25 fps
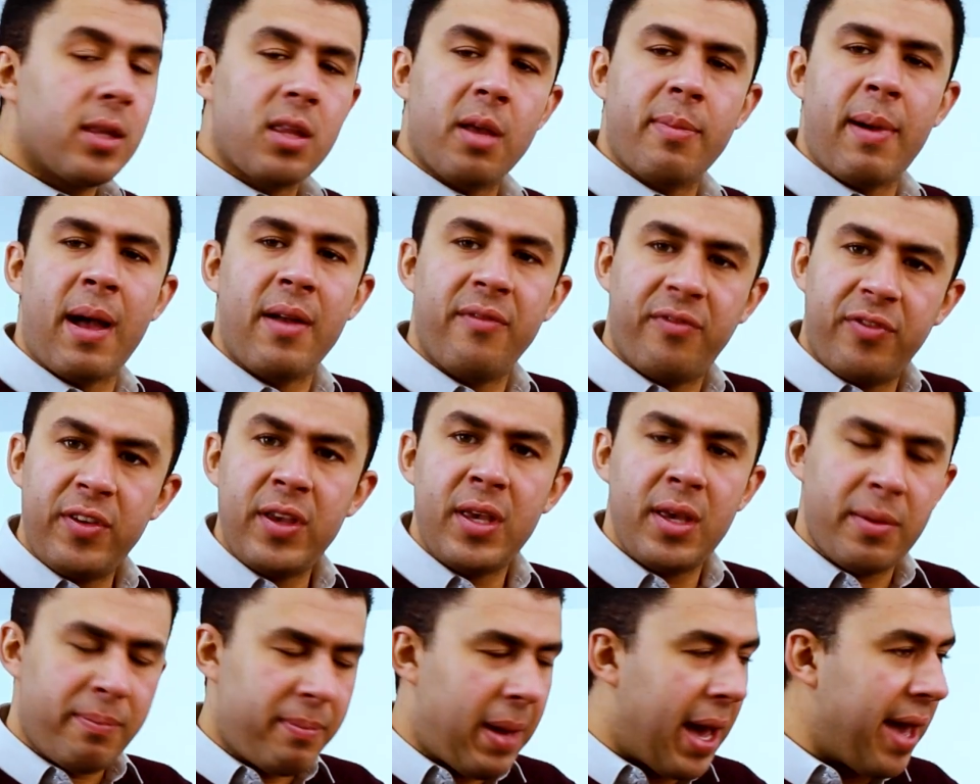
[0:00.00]
طبعا
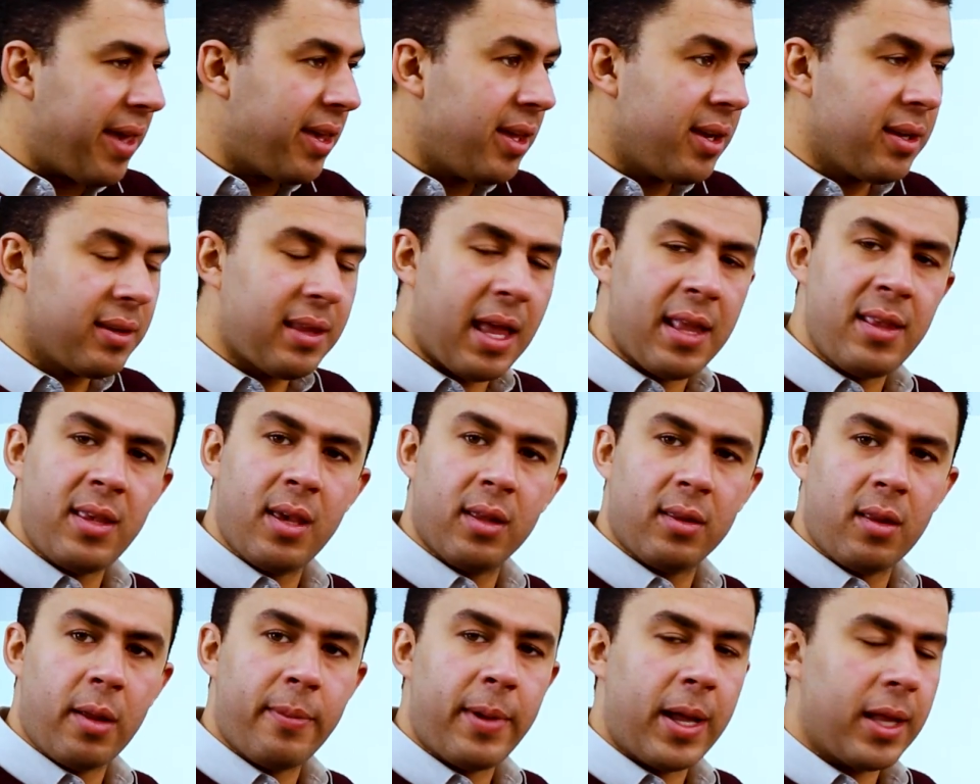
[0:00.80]
في معايير
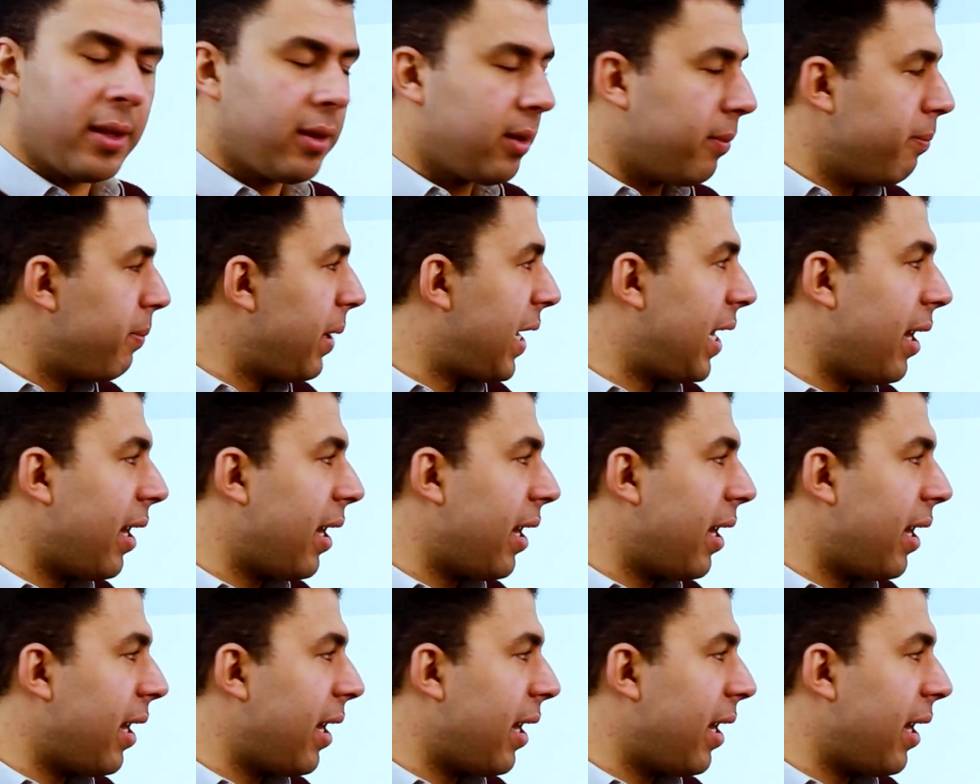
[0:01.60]
تانية طبعا